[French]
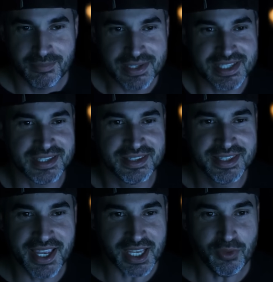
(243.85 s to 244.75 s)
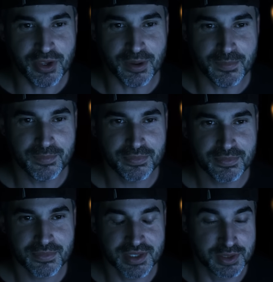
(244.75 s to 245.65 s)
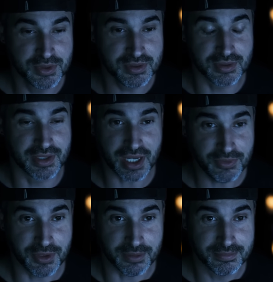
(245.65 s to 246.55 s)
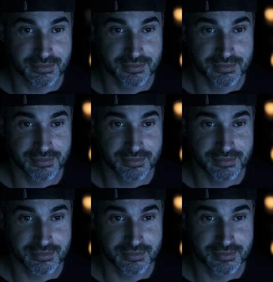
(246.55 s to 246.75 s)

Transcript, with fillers: Mais c'est terrifiant. C'est juste terrifiant.